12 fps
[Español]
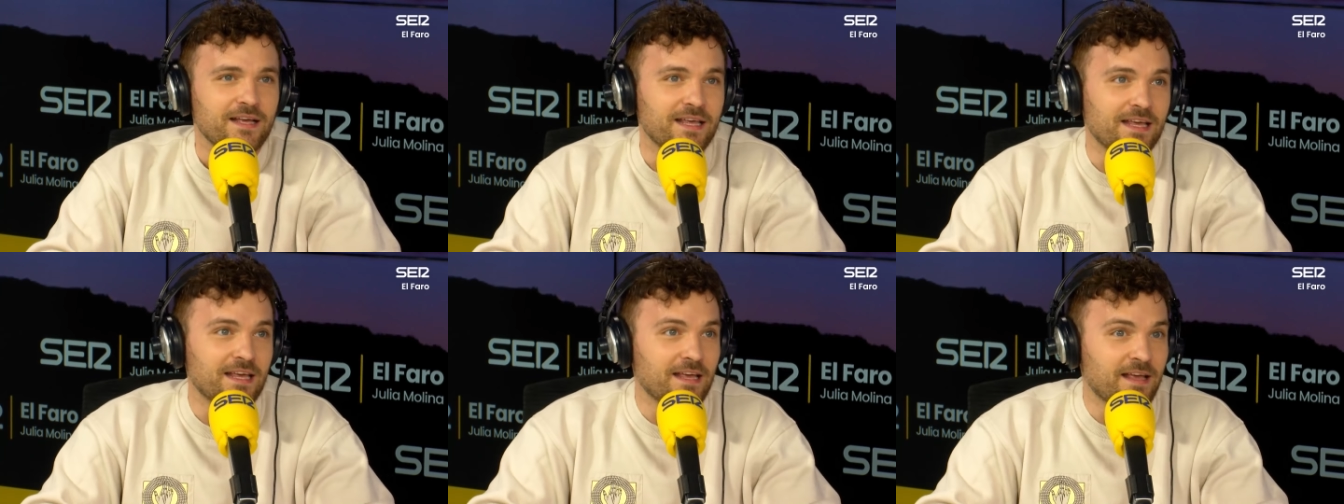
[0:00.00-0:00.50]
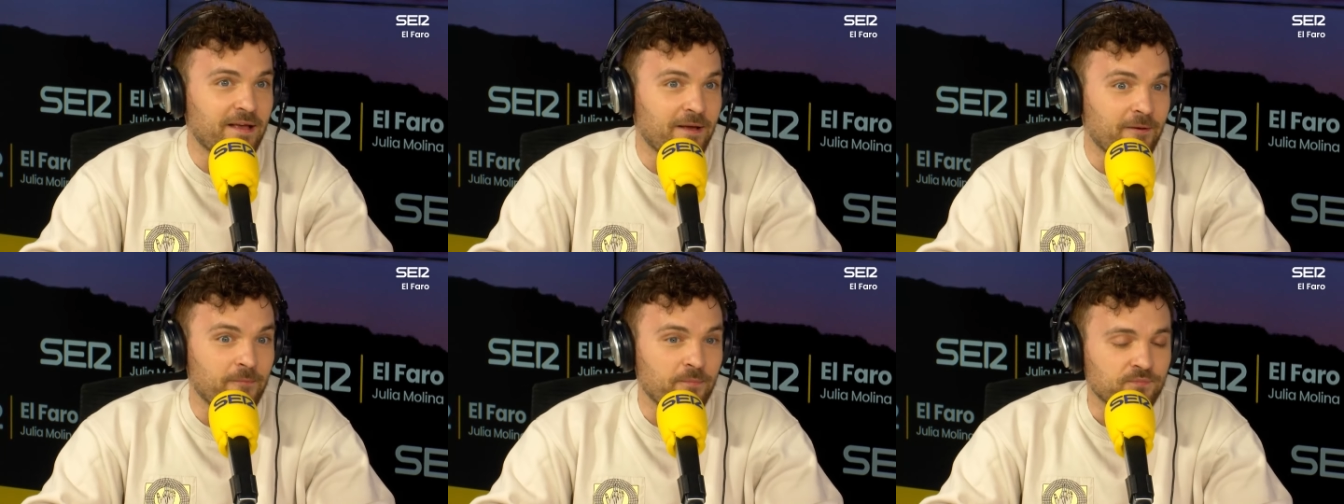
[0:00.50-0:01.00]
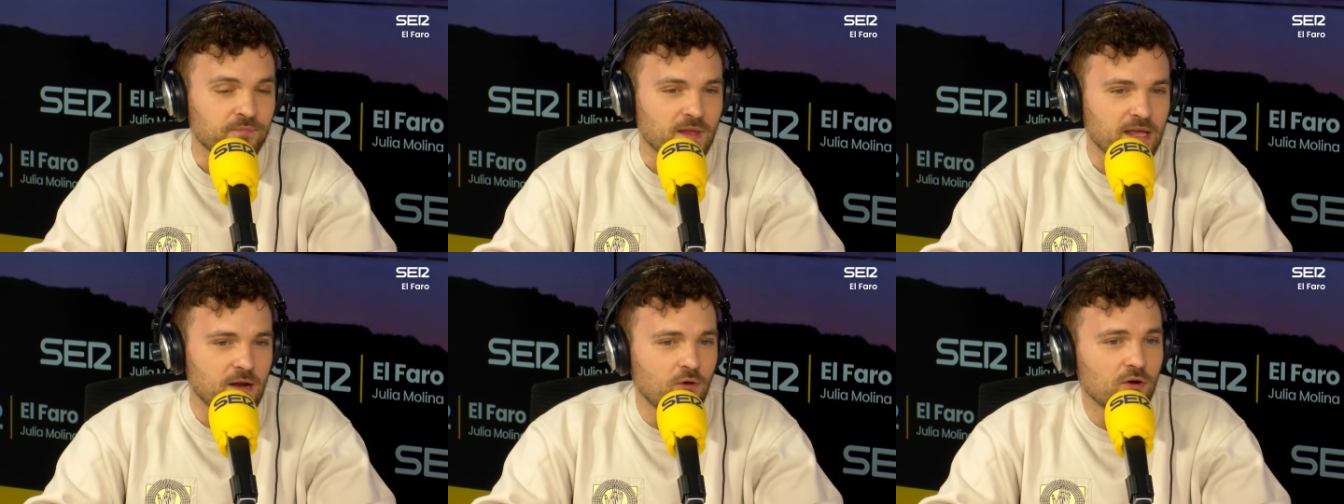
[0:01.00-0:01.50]
Mm,
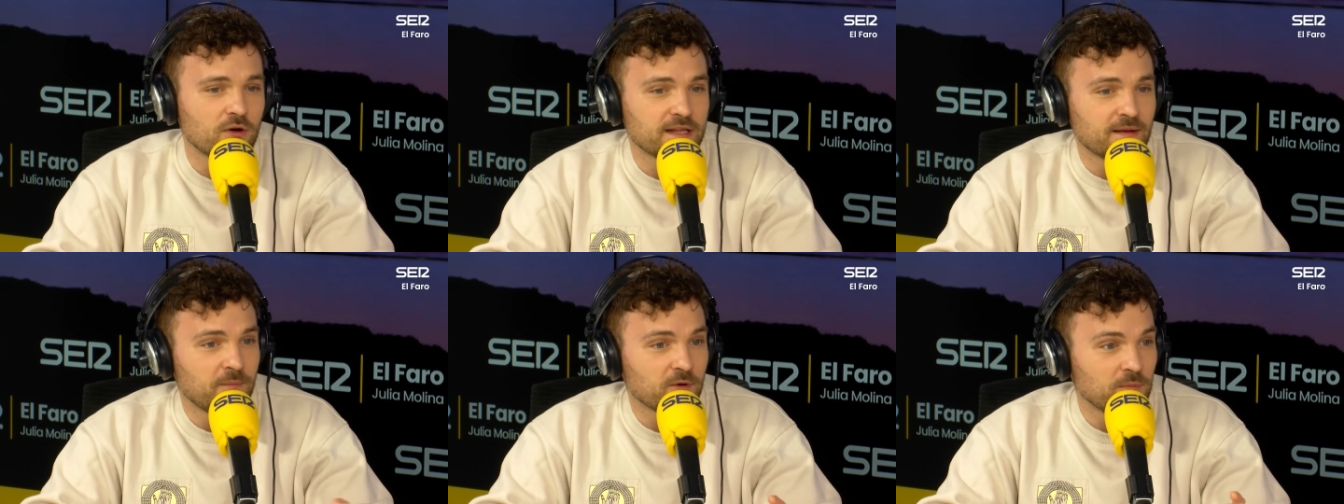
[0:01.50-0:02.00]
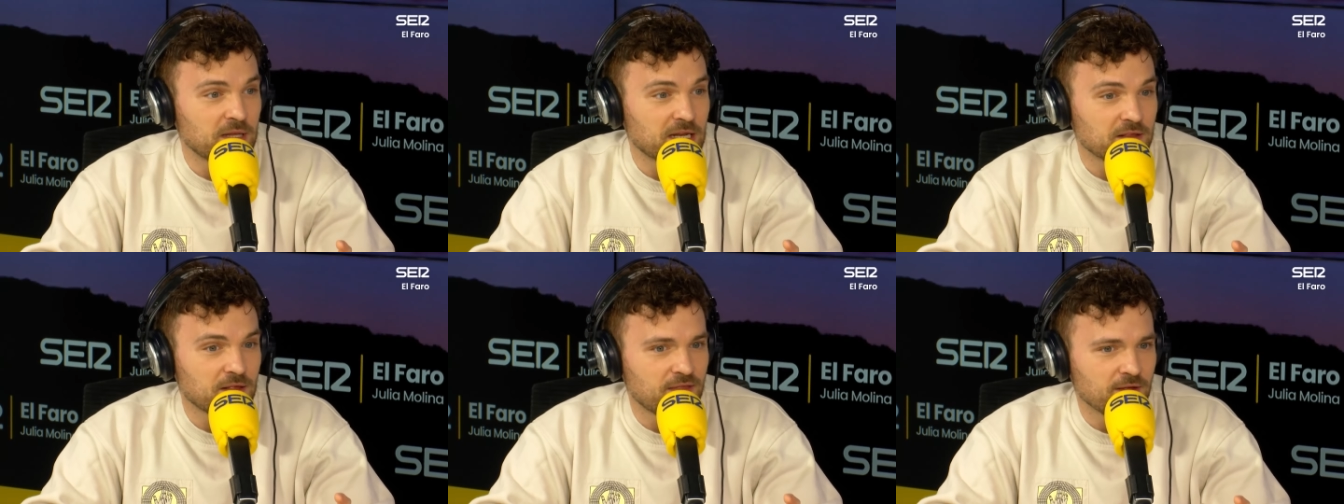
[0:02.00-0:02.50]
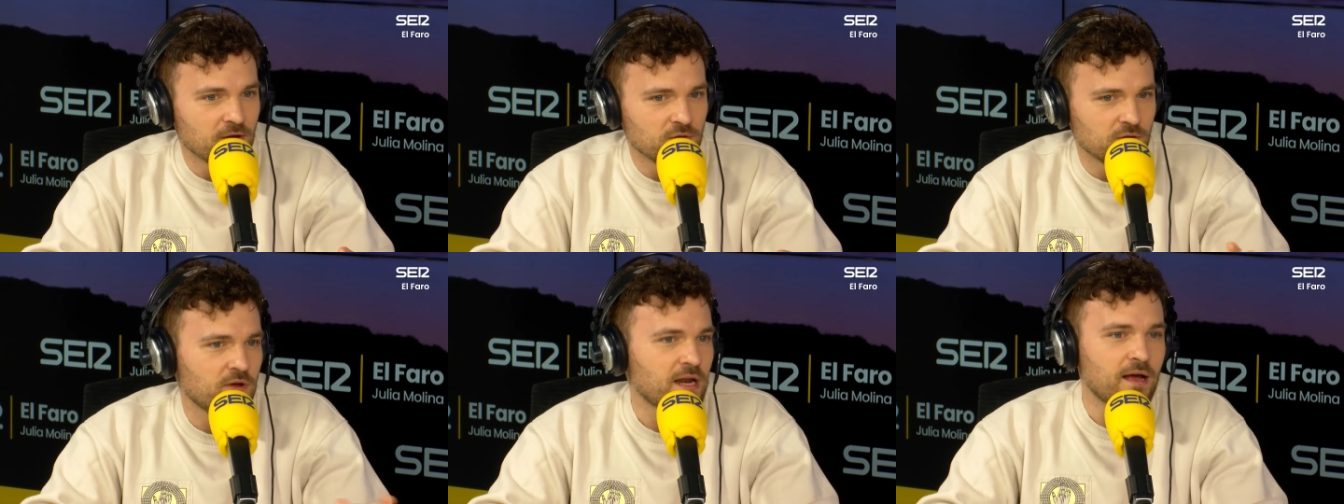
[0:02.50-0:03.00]
y, luego que tampoco mi transición,
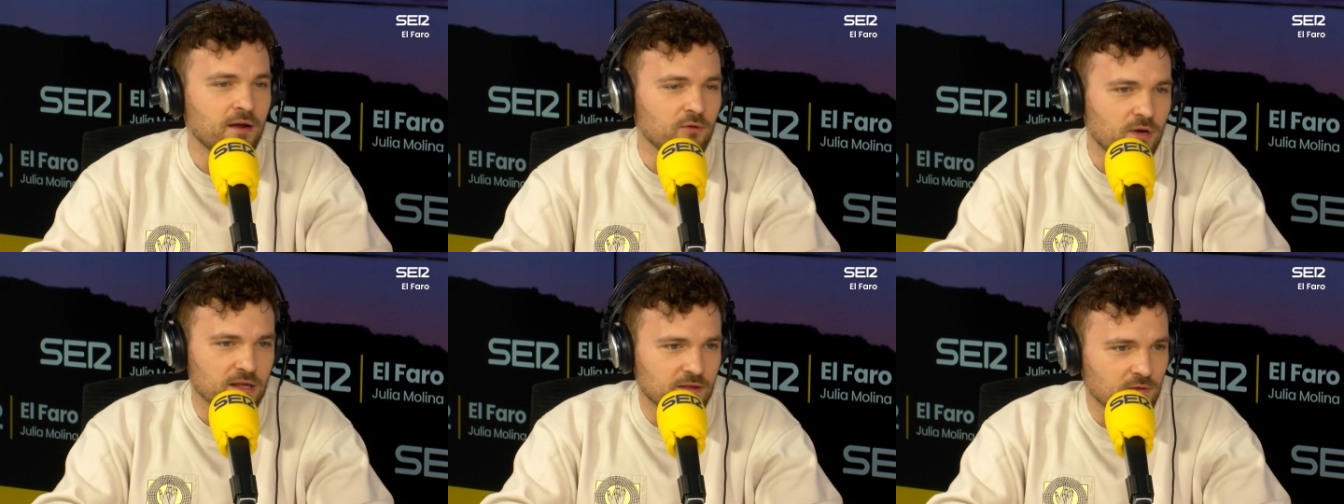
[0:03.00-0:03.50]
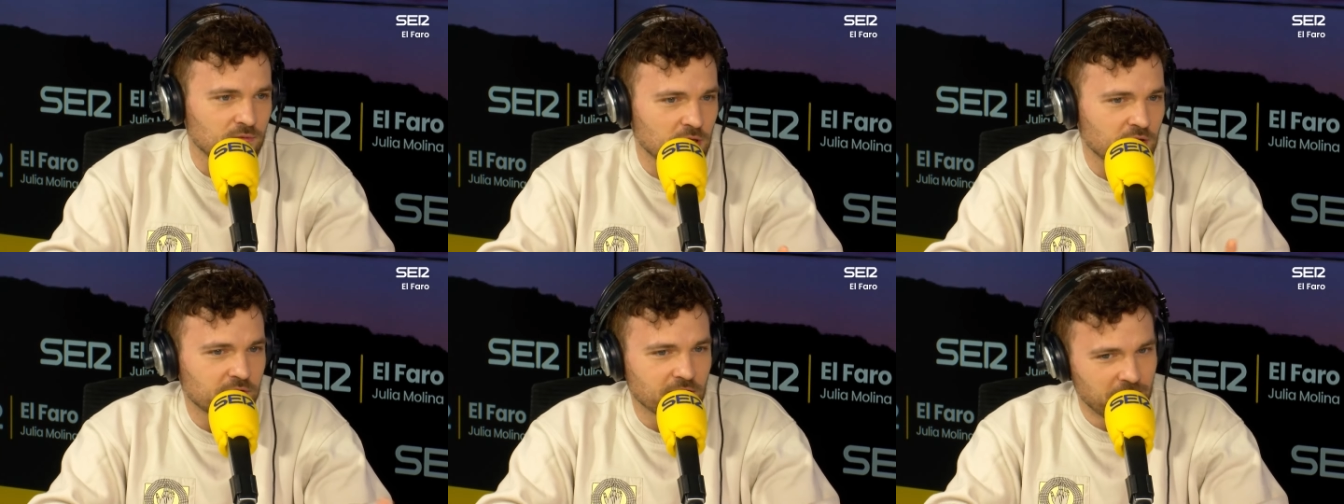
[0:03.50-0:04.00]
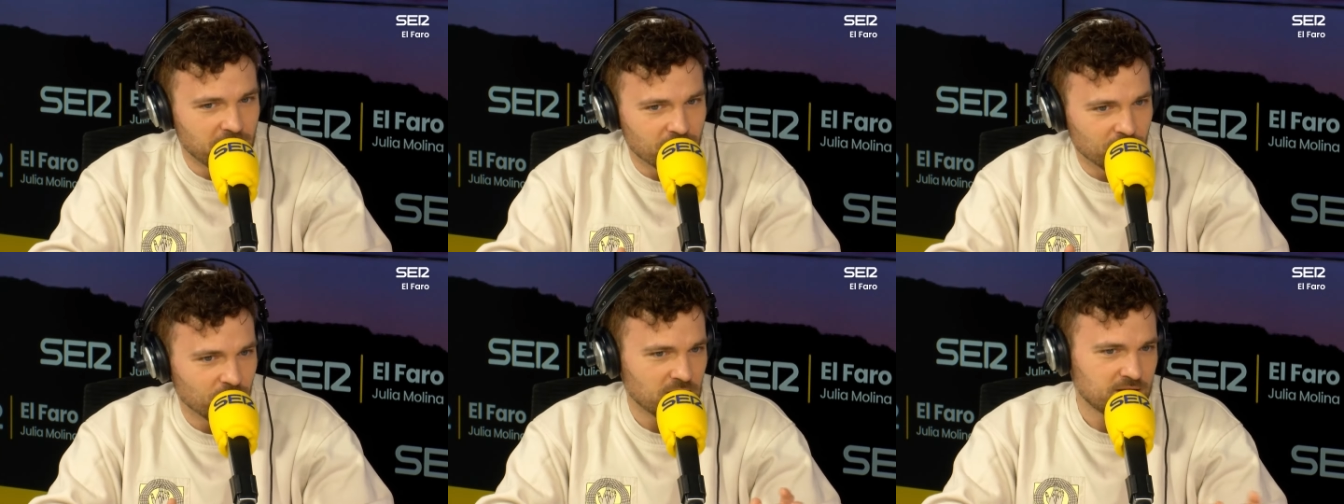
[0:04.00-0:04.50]
yo no era, nunca he sido un niño
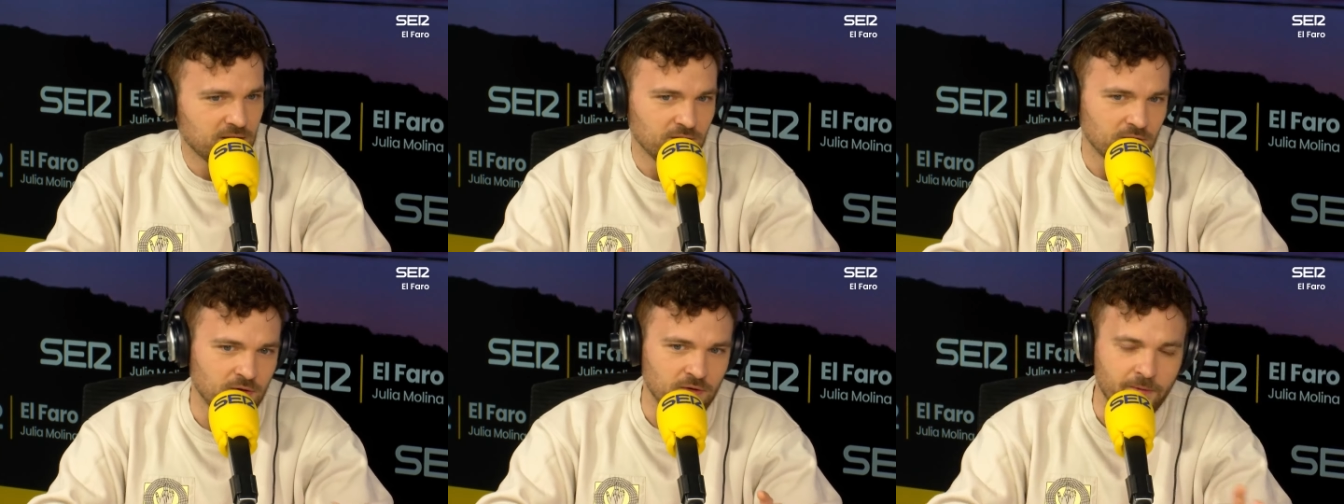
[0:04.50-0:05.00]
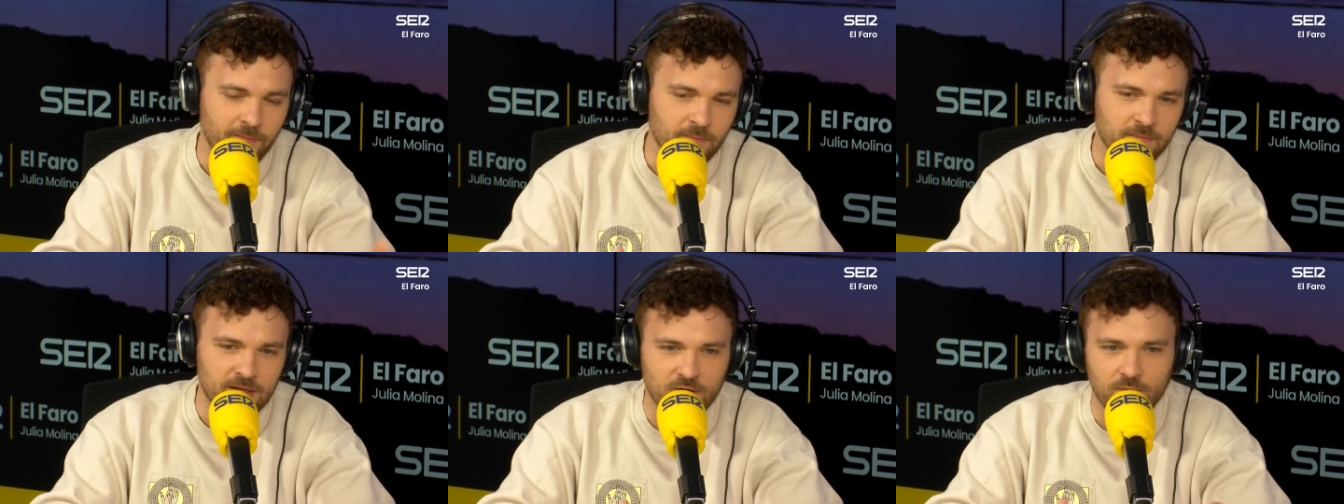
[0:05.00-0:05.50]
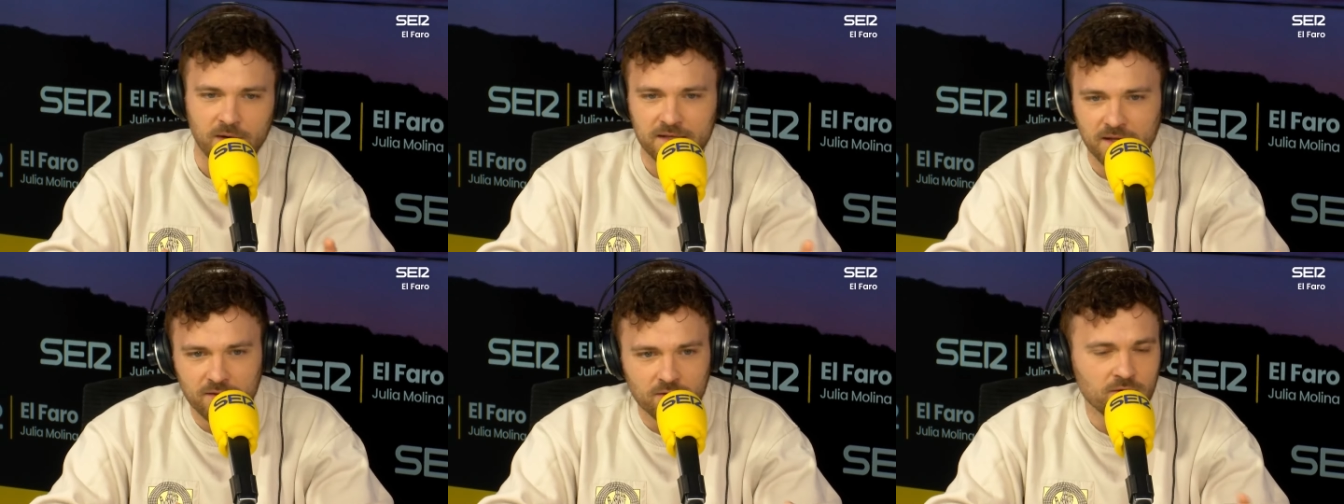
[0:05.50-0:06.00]
tímido, nunca he sido mm,
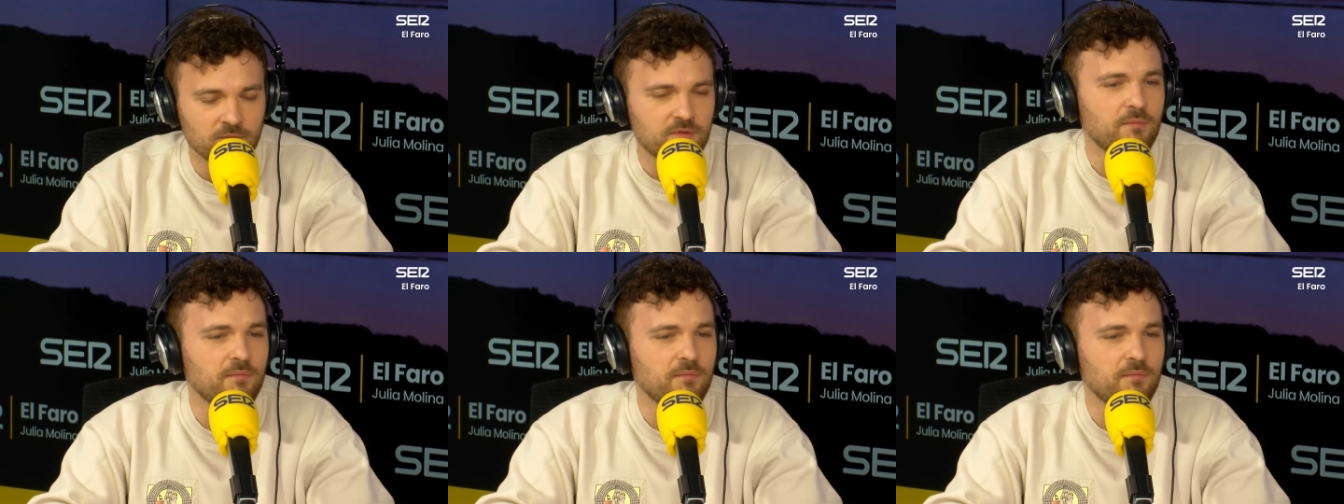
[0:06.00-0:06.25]
introvertido,